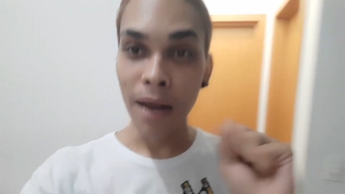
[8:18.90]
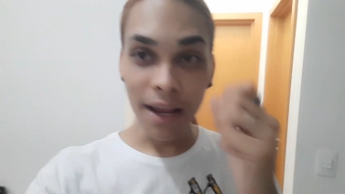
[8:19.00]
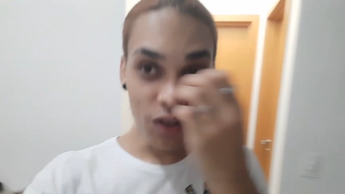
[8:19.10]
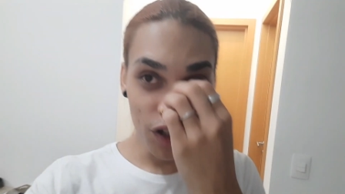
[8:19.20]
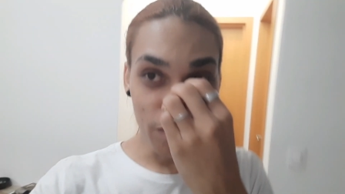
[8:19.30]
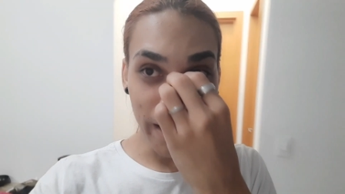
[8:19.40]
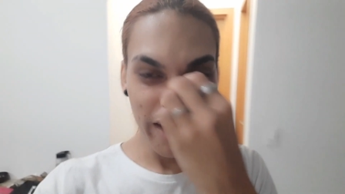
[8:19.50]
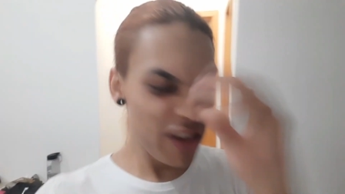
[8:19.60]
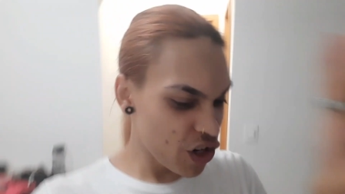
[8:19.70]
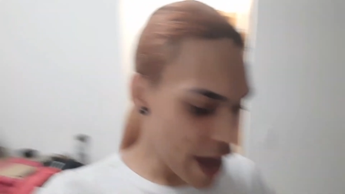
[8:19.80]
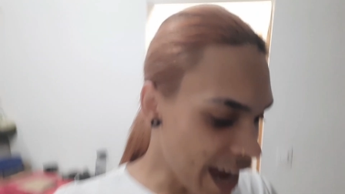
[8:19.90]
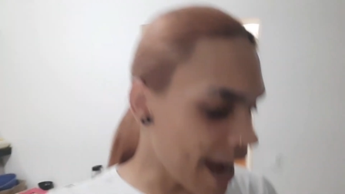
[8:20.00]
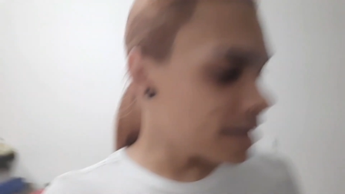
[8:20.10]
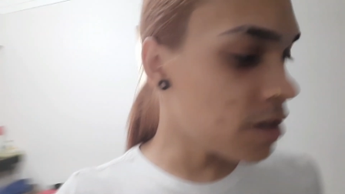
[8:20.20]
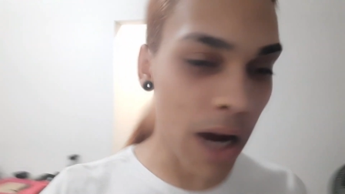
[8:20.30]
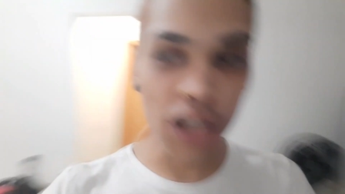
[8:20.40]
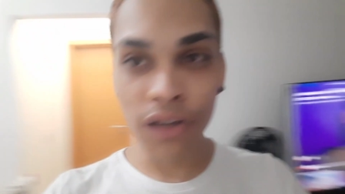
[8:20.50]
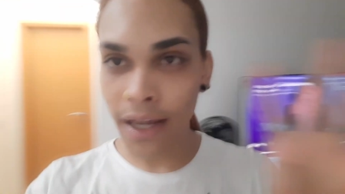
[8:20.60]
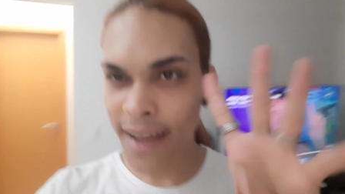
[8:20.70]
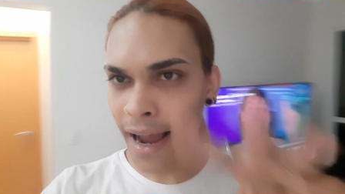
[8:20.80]
baratinho, eu paguei 20 reais, eu
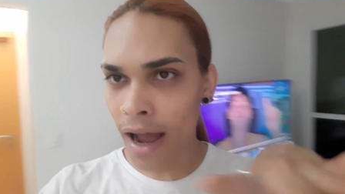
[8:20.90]
acho, em cada